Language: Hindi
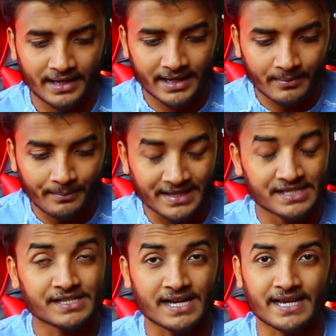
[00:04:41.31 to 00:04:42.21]
एक
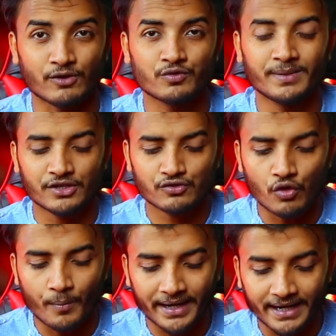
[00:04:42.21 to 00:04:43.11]
मैसेज आ जाएगा उस मैसेज
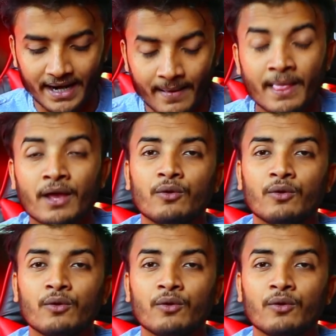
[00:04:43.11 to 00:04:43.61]
को ओपन करना